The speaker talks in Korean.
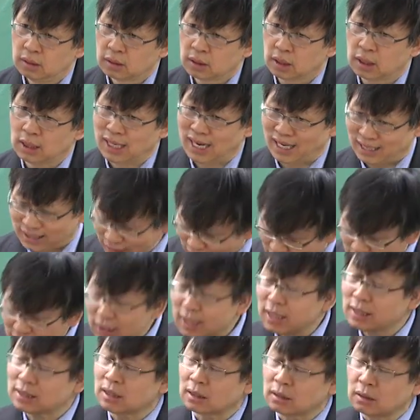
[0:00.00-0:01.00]
예,
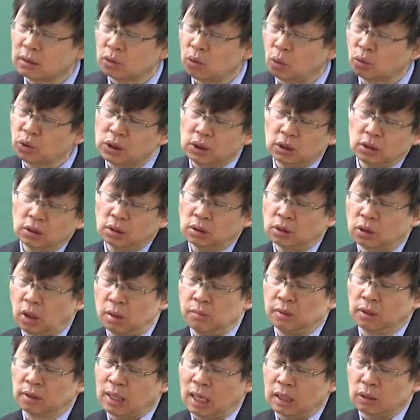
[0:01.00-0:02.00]
간단하게 저는 통신
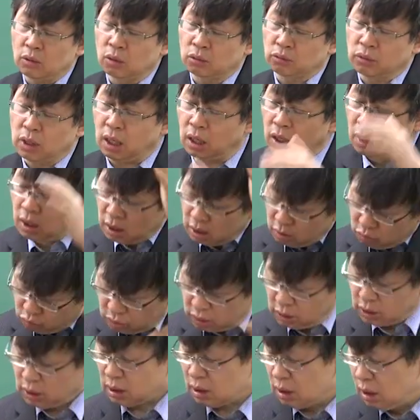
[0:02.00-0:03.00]
설명을 할 거고요.
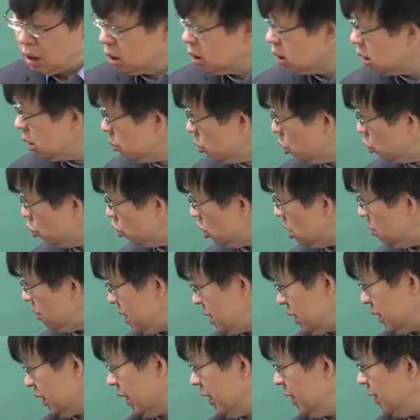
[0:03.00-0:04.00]
우리 이제 김
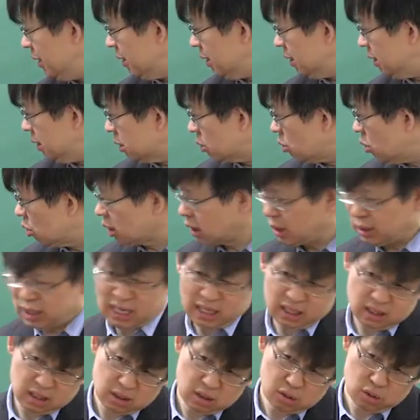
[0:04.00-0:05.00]
교수님이 이제 예, 거기에
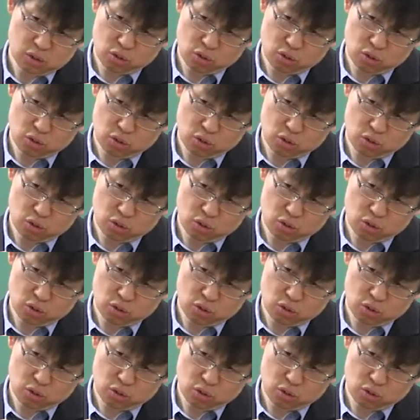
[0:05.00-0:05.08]
대한